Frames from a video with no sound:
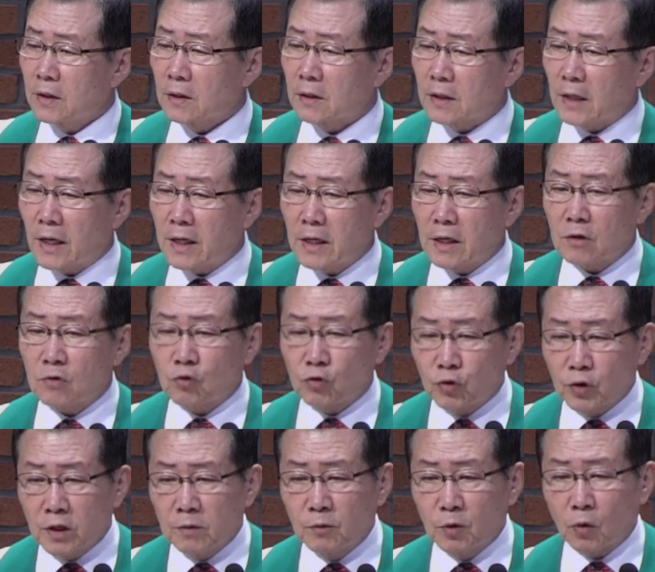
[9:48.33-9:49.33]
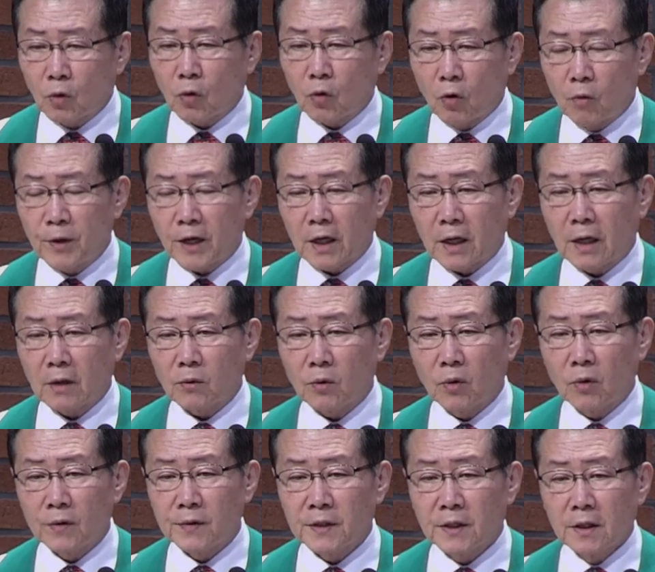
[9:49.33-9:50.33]
나의 주님으로
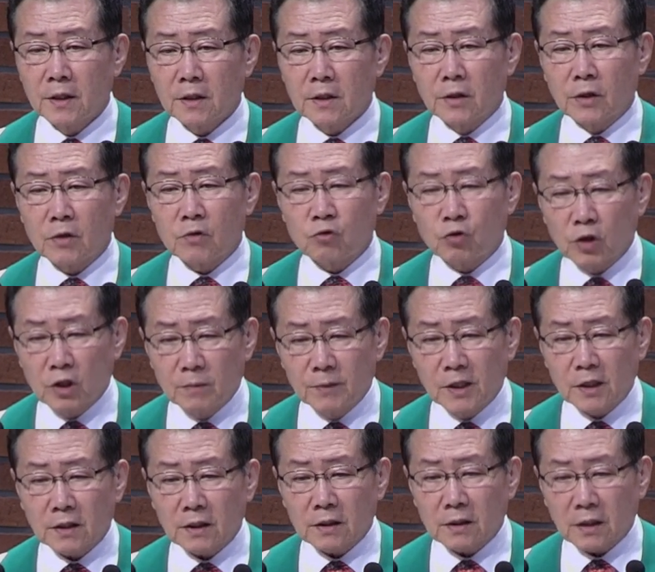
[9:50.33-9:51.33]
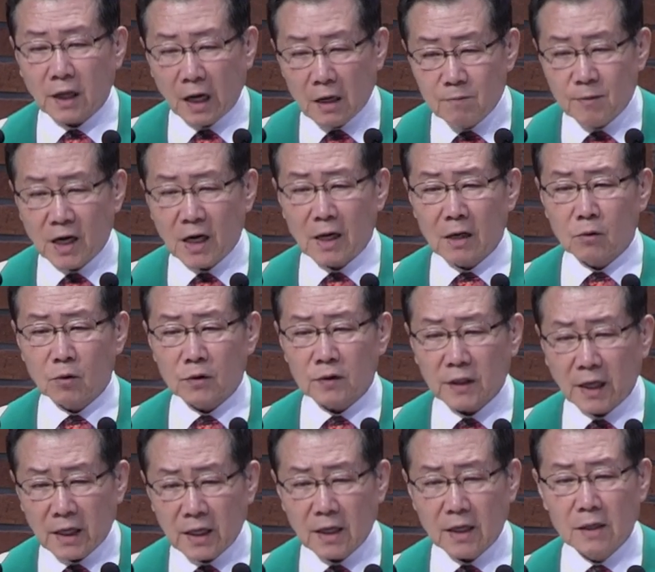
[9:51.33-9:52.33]
고백하고 그런 주님을 닮아가고
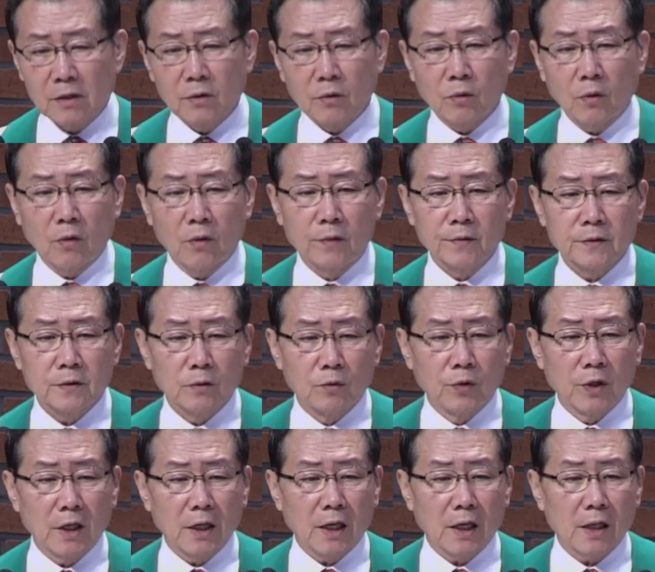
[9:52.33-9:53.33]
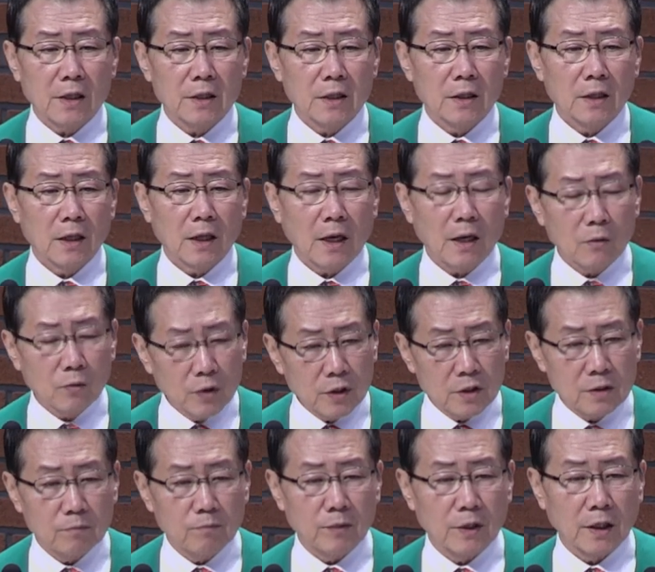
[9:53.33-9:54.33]
따라가려고 우리가 하고
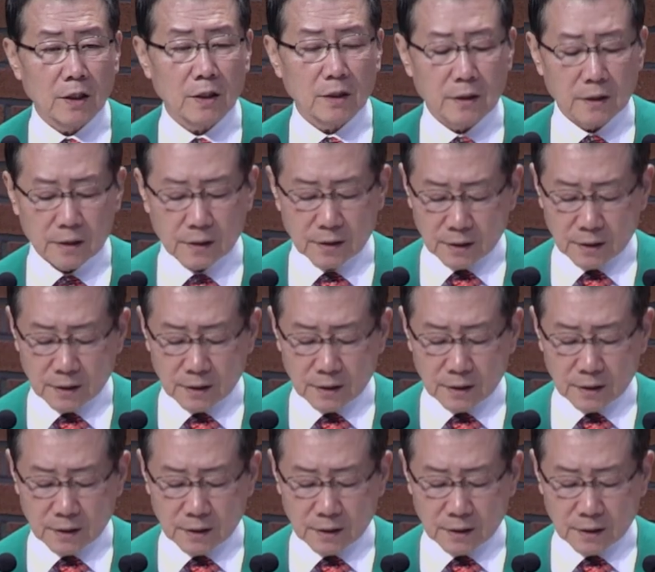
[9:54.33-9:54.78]
있습니까?